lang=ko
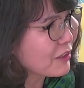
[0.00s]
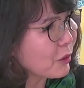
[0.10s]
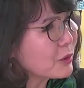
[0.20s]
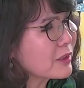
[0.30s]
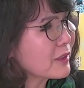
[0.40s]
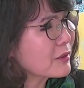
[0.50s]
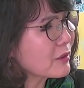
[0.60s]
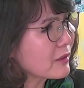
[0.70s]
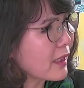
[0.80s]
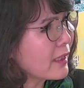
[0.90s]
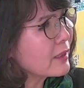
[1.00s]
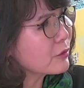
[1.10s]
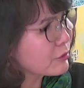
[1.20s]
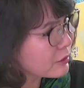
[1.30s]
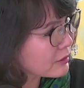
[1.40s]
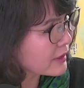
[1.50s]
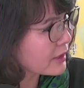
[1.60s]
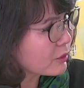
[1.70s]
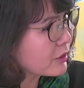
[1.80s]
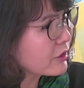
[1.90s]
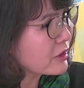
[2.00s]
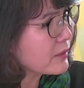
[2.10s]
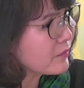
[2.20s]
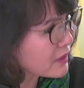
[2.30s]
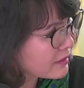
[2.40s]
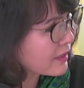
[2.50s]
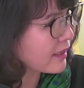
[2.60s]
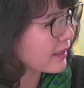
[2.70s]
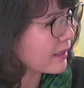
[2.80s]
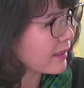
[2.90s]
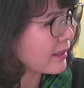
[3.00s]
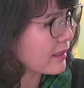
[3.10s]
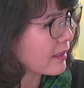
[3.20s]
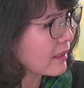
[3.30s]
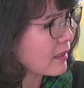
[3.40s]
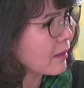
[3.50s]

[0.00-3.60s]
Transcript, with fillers: 어떻게 그런 애 둘을 키우기도 힘든데 그렇죠.